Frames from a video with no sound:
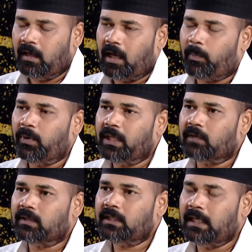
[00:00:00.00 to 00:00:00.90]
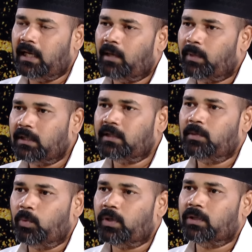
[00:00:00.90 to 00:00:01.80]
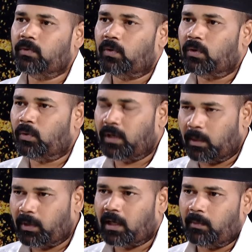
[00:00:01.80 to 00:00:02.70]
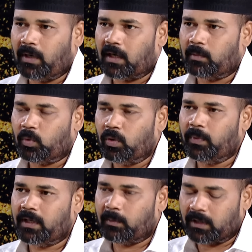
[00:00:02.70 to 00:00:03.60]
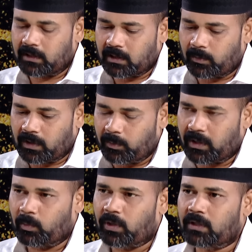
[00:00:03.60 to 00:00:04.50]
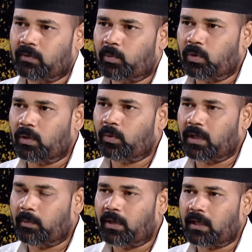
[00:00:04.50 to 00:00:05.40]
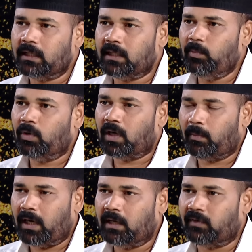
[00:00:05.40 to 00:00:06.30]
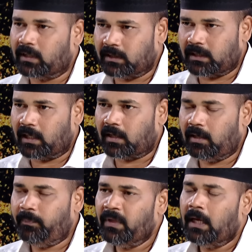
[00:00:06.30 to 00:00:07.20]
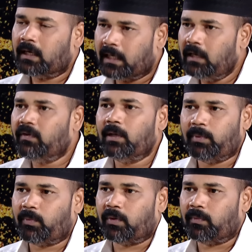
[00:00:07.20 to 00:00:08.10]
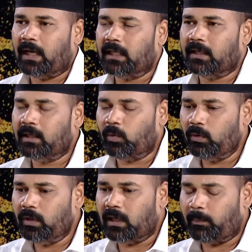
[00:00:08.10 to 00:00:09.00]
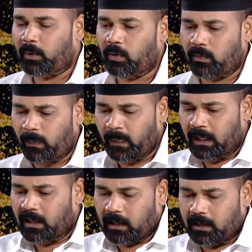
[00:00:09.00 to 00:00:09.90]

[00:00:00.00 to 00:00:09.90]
அப்போ நீங்கள் வந்து எல்லா மதத்துக்கும் முக்கியத்துவம் கொடுக்கக்கூடிய நபராக மாறணும் குறிப்பிட்ட மதத்துக்கு மட்டும் நீங்கள் முக்கியத்துவம் கொடுக்கக்கூடிய நபராக திமுக மாறி வந்துச்சுனாக்கா கேள்வி எழுப்பப்படும் நாளைக்கு நீங்கள் ஒன்றும் இல்லை அப்போது